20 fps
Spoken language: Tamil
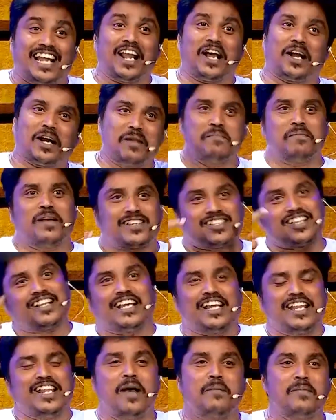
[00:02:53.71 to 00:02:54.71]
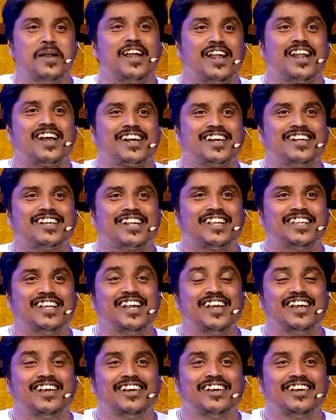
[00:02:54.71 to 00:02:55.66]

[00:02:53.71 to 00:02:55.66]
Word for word: எனக்குன்னு பேசாத எல்லாமே எனக்குன்றது